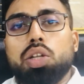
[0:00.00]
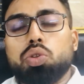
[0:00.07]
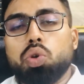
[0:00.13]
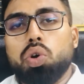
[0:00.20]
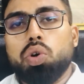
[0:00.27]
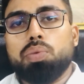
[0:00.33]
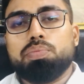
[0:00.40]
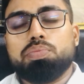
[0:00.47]

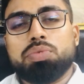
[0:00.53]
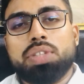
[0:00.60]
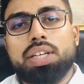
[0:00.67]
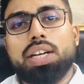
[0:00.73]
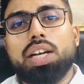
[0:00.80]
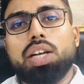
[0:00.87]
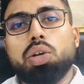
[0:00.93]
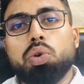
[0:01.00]
तो
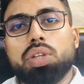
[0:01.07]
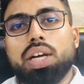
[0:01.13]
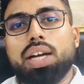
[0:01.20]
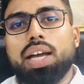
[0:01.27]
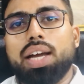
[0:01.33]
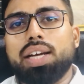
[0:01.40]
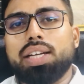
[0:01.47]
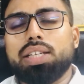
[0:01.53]
जनरली होता
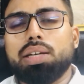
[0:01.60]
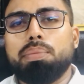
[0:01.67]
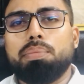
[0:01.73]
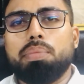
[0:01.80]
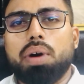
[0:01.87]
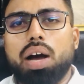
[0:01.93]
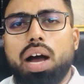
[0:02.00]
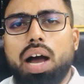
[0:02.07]
क्या है कि जब
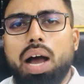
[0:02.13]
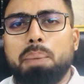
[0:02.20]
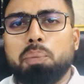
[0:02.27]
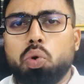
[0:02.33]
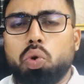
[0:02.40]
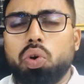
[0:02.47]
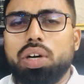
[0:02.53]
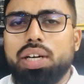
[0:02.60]

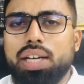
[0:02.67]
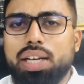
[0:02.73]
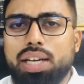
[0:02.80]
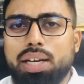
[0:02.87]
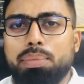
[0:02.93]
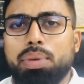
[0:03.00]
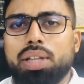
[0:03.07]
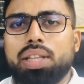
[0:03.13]
आपको कोई
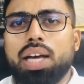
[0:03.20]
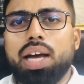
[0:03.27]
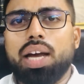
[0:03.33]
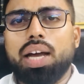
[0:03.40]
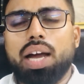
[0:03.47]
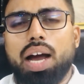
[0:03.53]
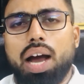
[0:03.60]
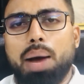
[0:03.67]
डिक्री मिलता
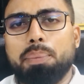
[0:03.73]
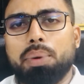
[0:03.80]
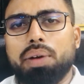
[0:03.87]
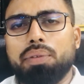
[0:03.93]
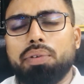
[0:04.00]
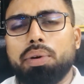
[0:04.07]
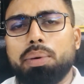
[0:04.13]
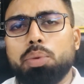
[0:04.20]
है आपके
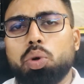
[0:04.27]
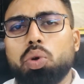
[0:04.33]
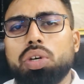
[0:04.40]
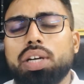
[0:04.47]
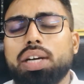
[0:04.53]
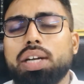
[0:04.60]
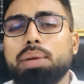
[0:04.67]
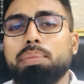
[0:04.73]
फेवर में कोई
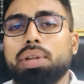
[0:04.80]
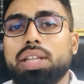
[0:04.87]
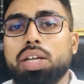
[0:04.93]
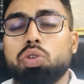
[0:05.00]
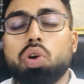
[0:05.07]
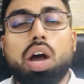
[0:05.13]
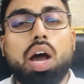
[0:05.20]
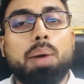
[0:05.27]
डिक्री मिलता है
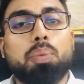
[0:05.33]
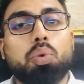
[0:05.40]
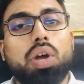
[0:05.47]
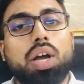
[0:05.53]
तो आपको